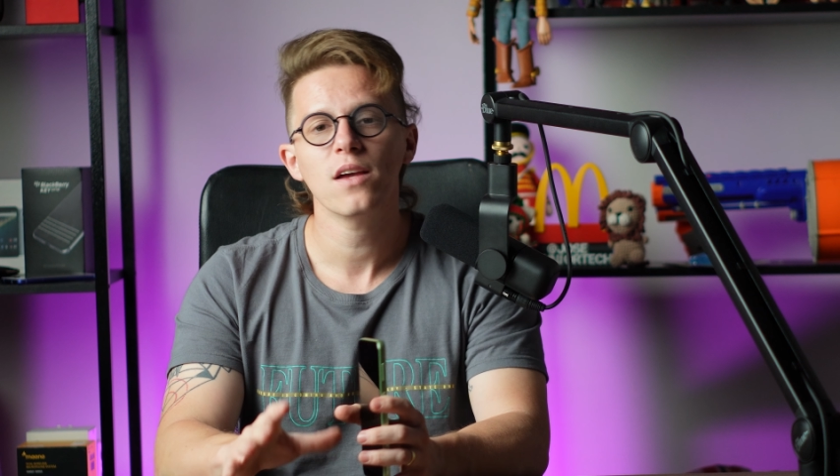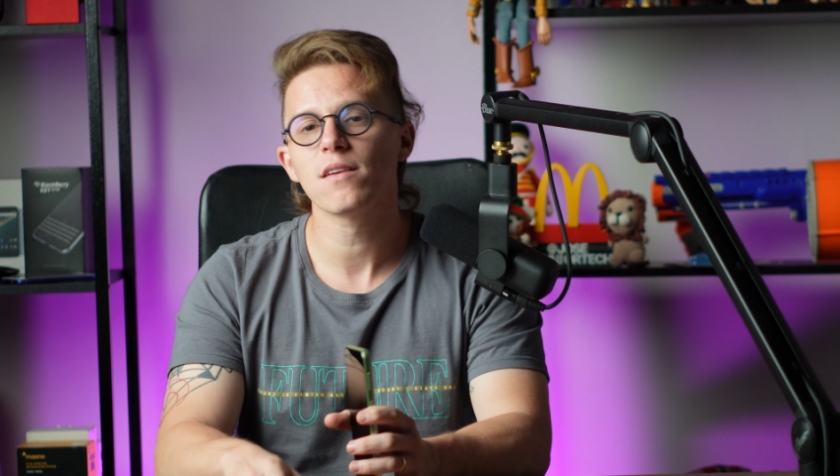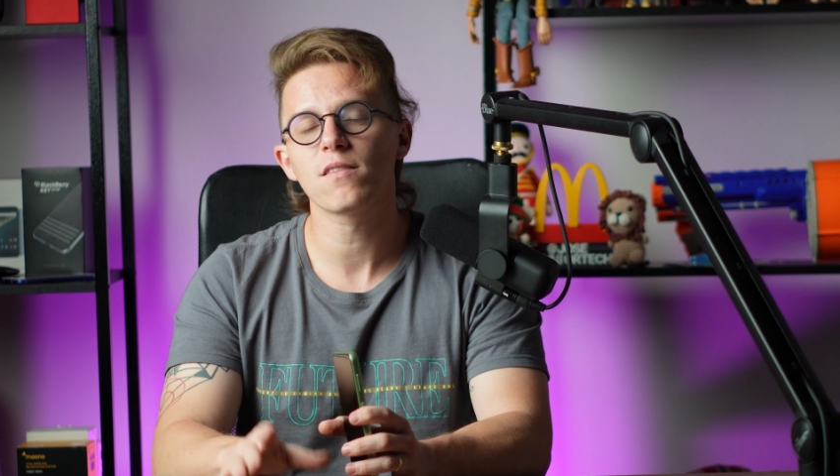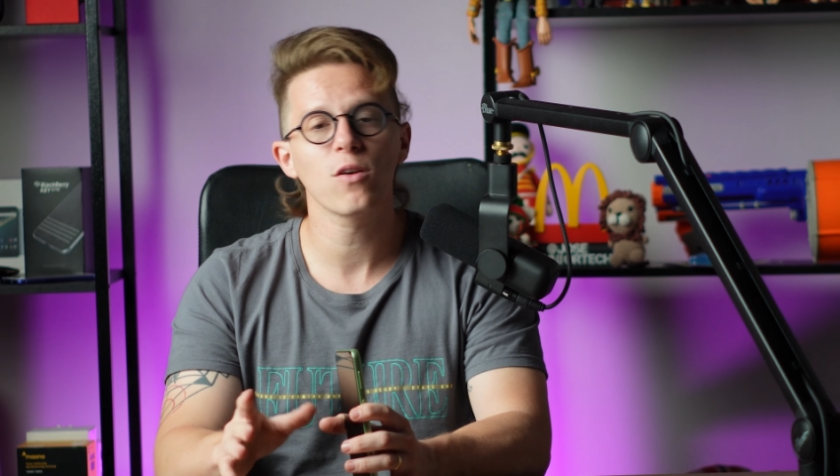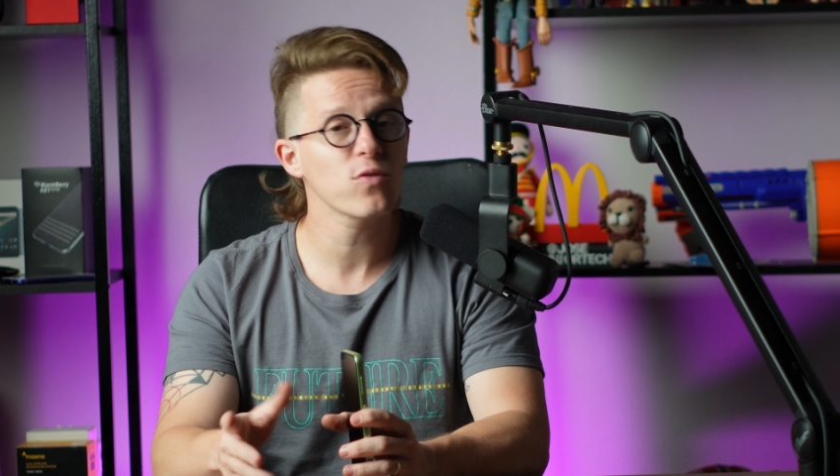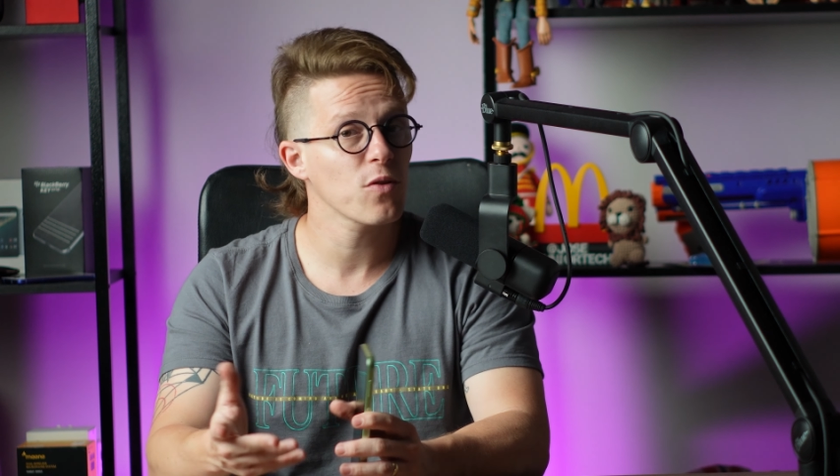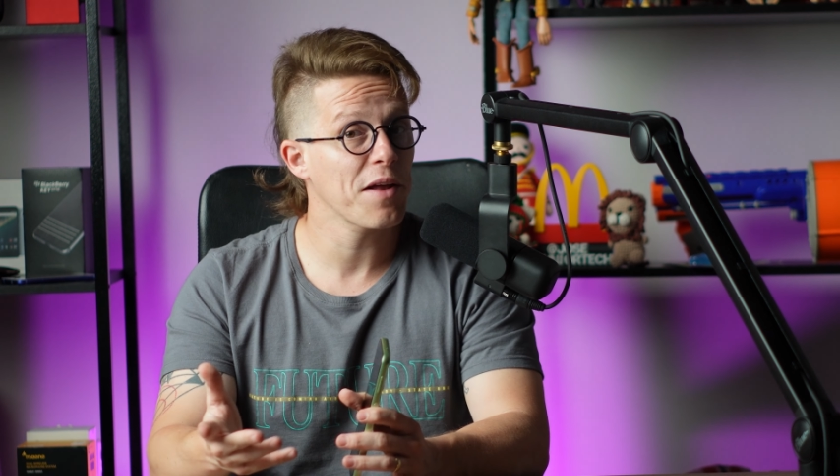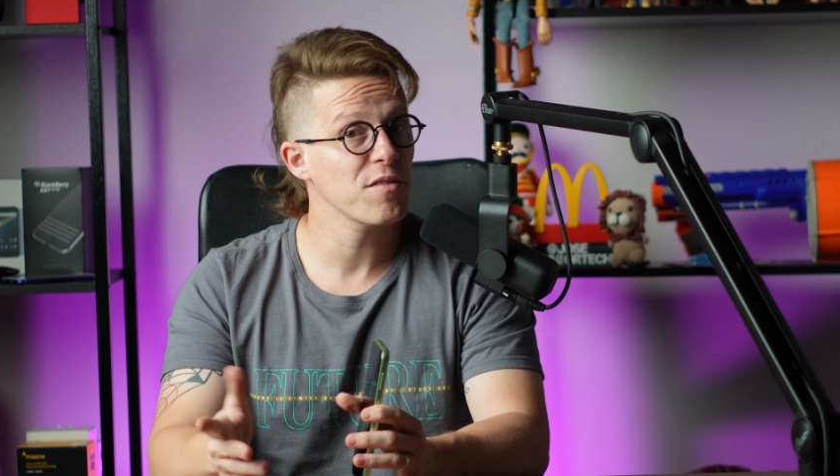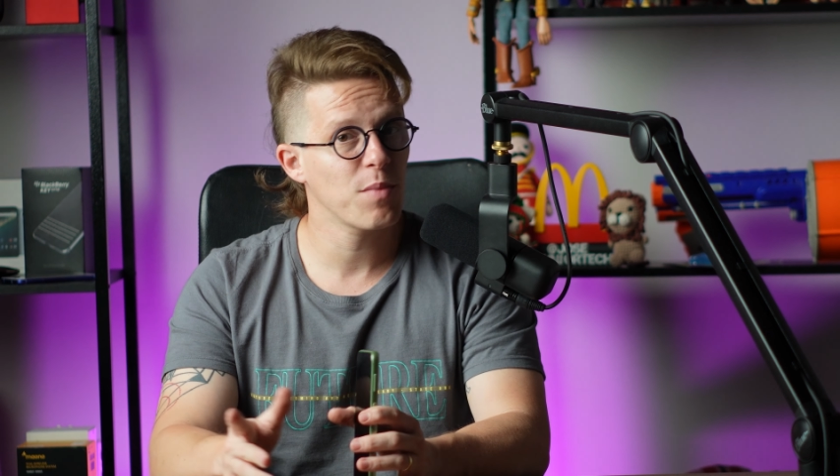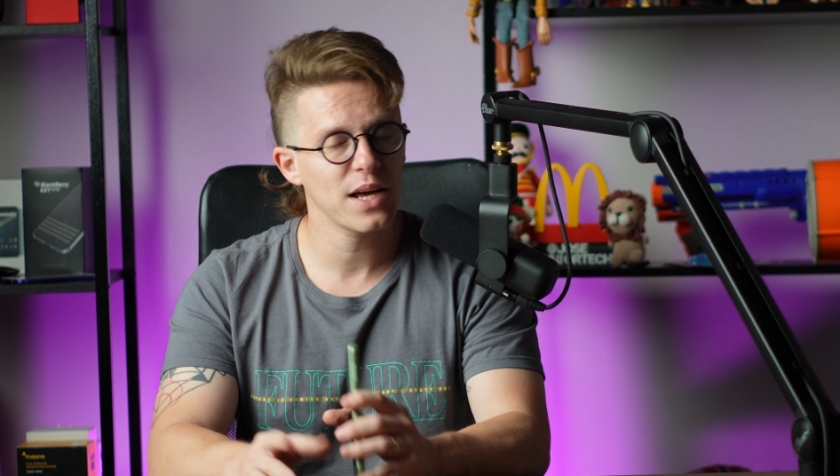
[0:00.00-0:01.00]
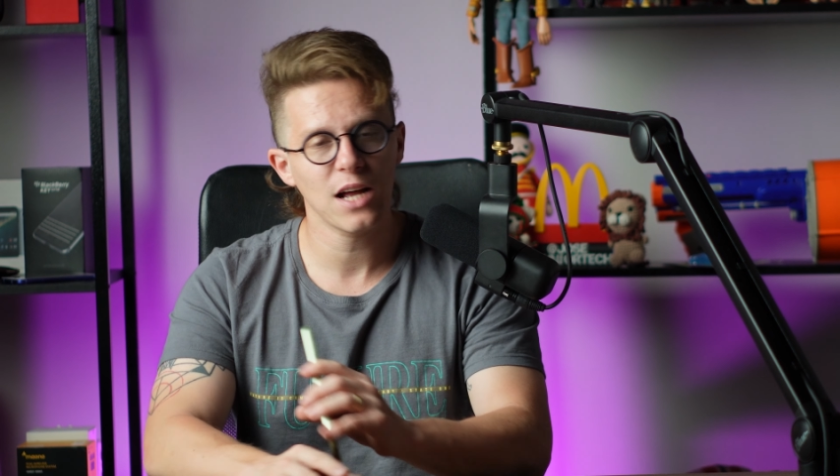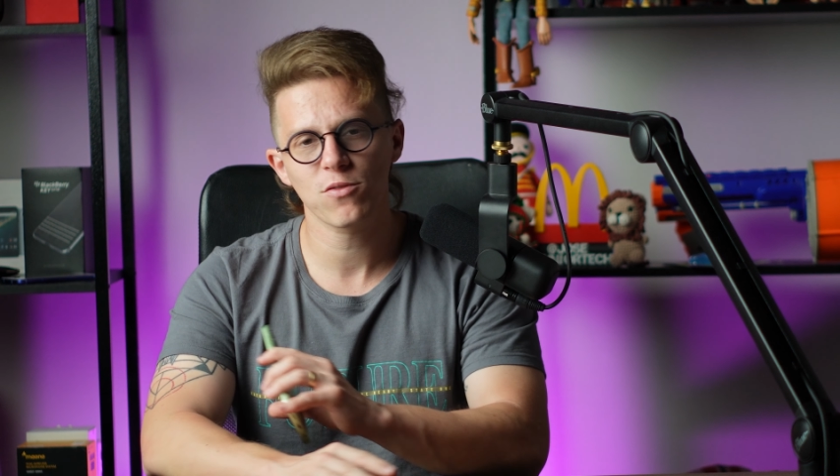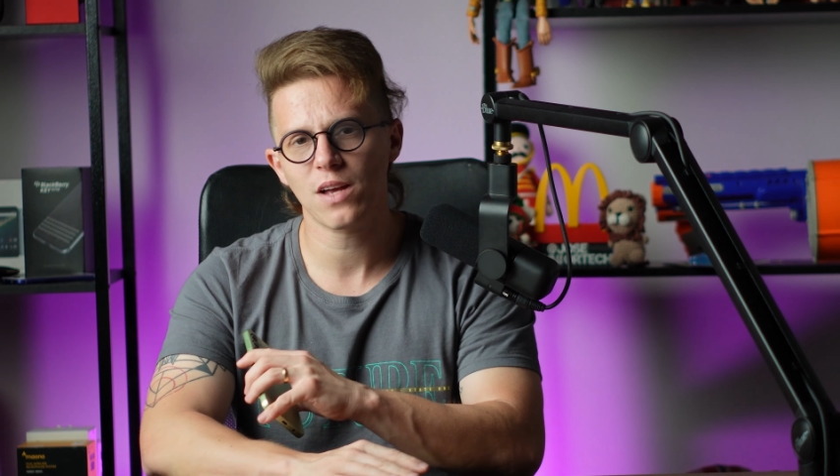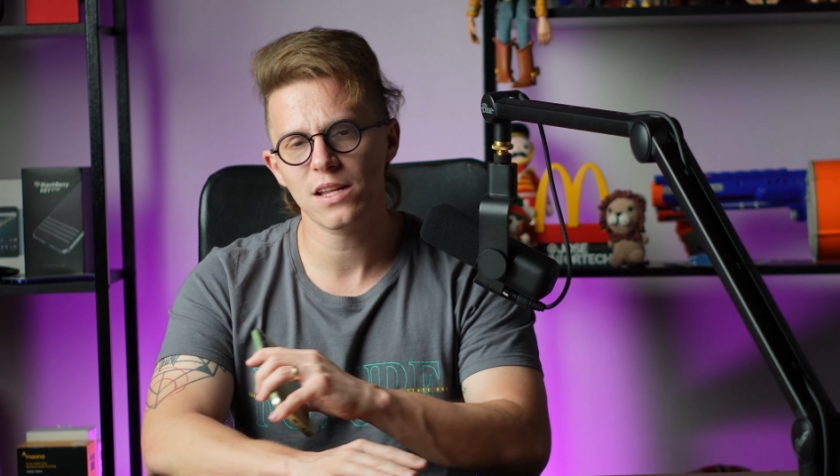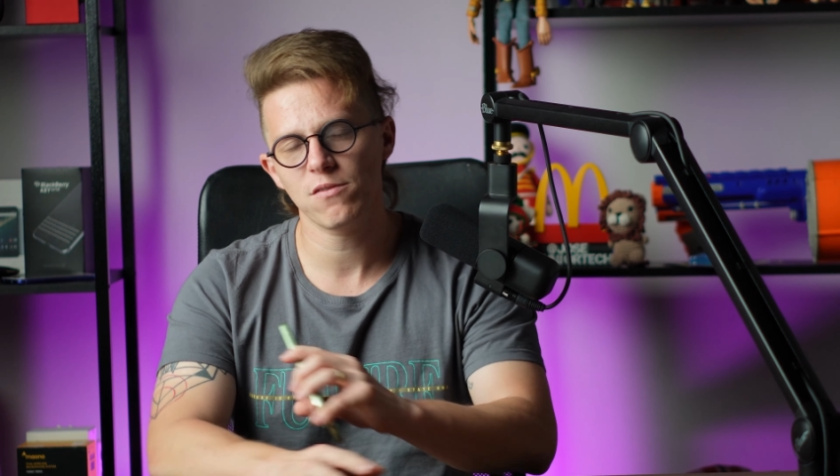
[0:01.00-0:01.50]
que são celulares
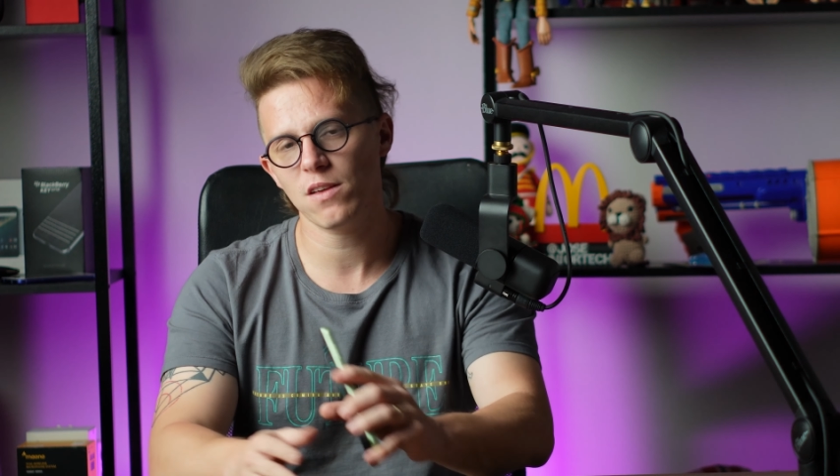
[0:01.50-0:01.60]
baratos, cada